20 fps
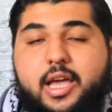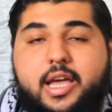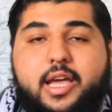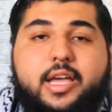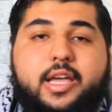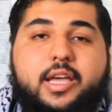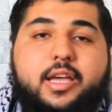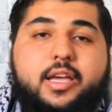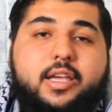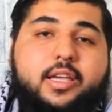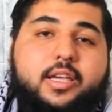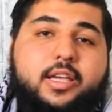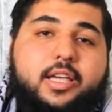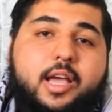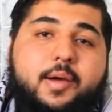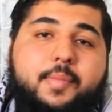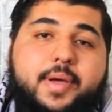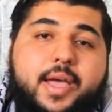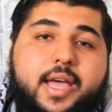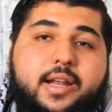آه
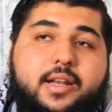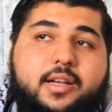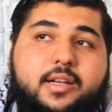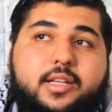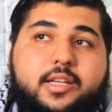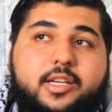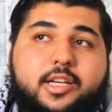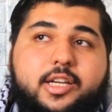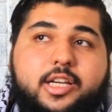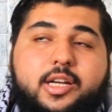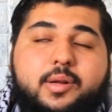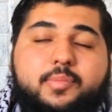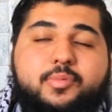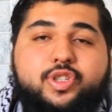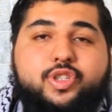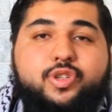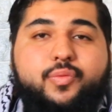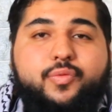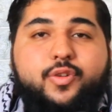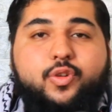كمان احنا
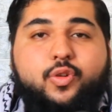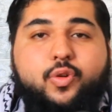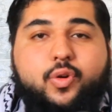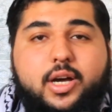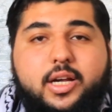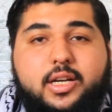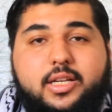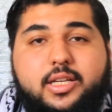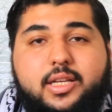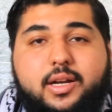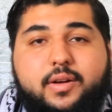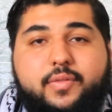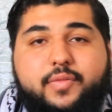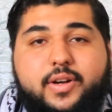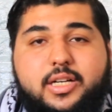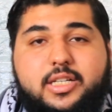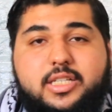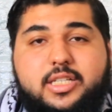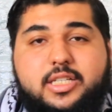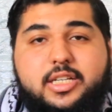بنشوف انه القضية
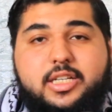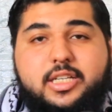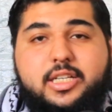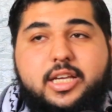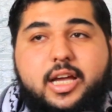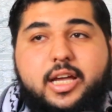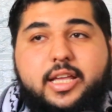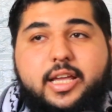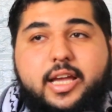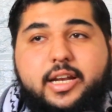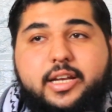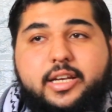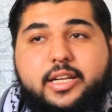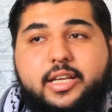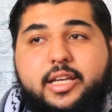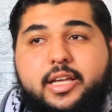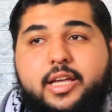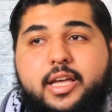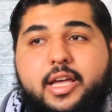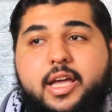الفلسطينية
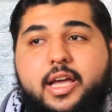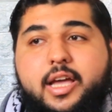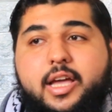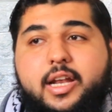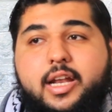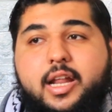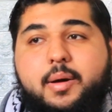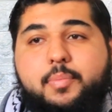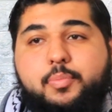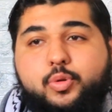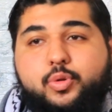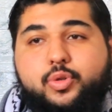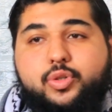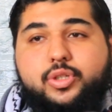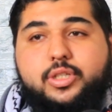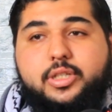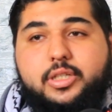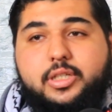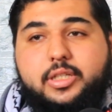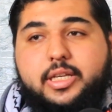يعني
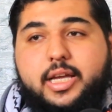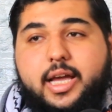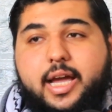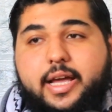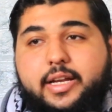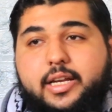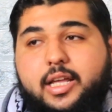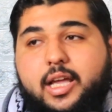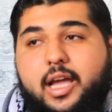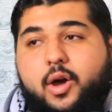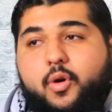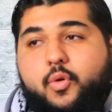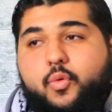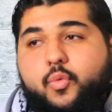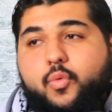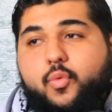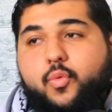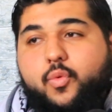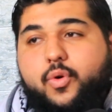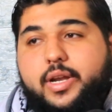لابد يعني
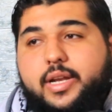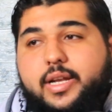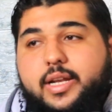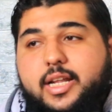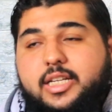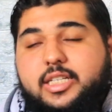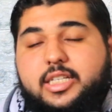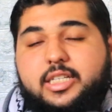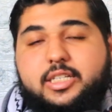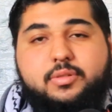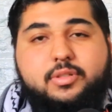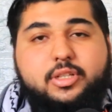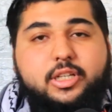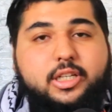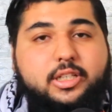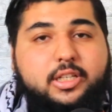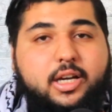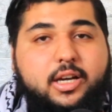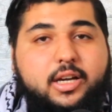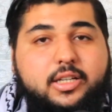او الناس
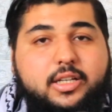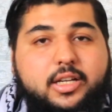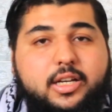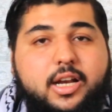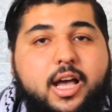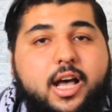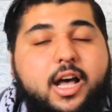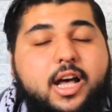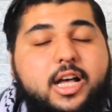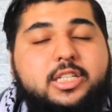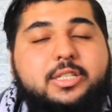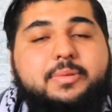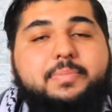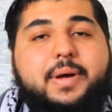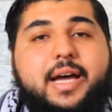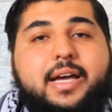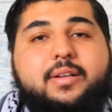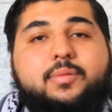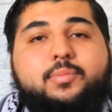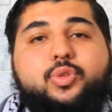تعتقد انها
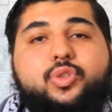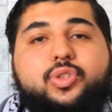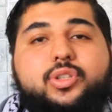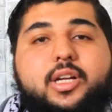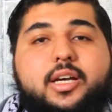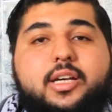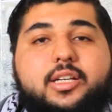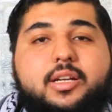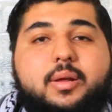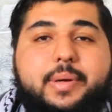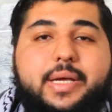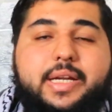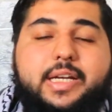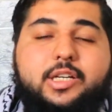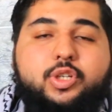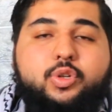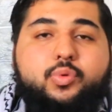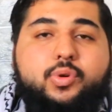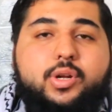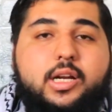اصبحت مضطهدة
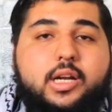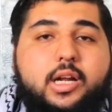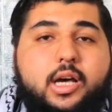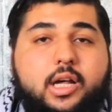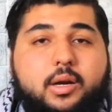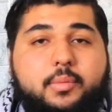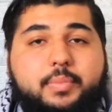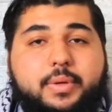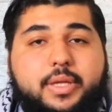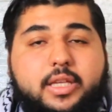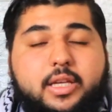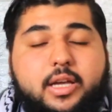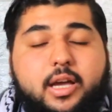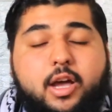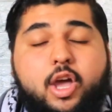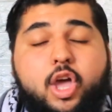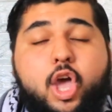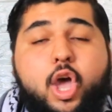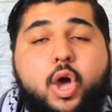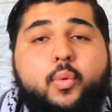بين الدول
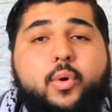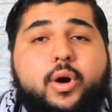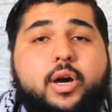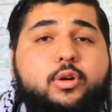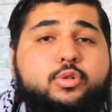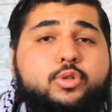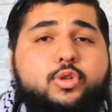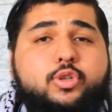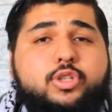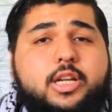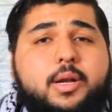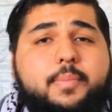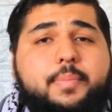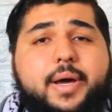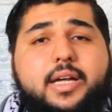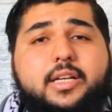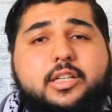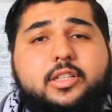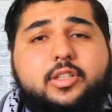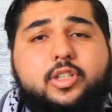العربية وخصوصا
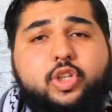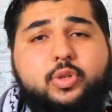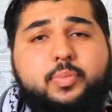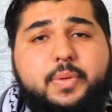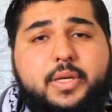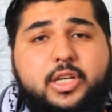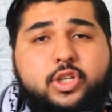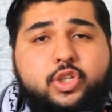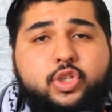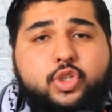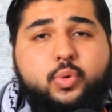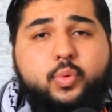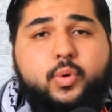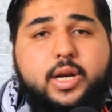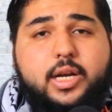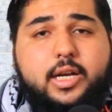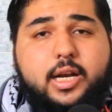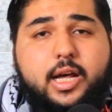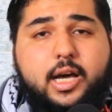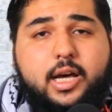بعد تطبيع
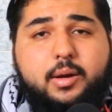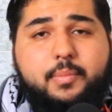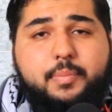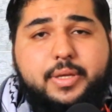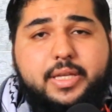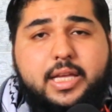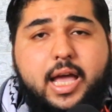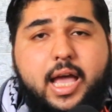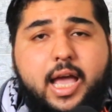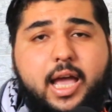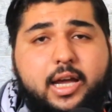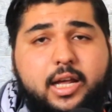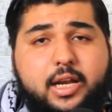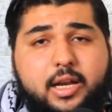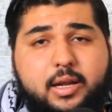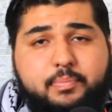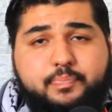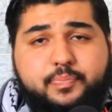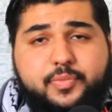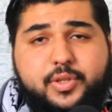الدول العربية
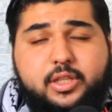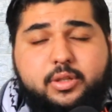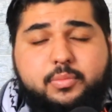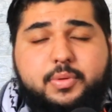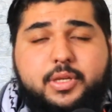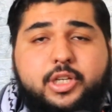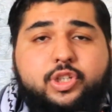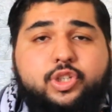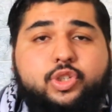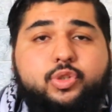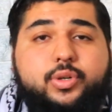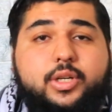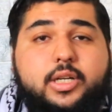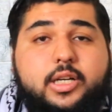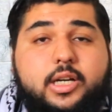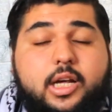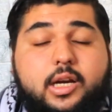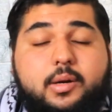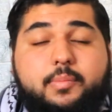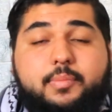اغلب تطبيع
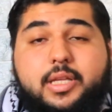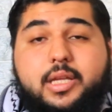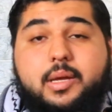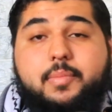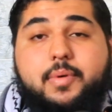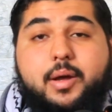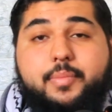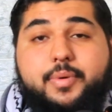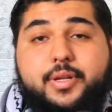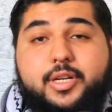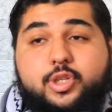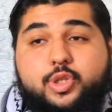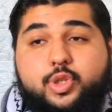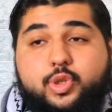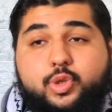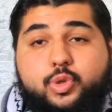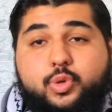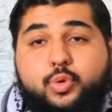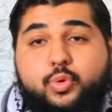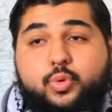الدول العربية مع بني
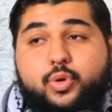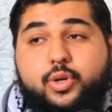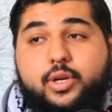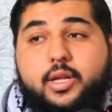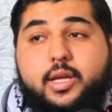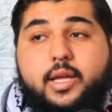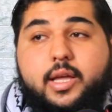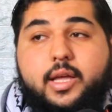صهيون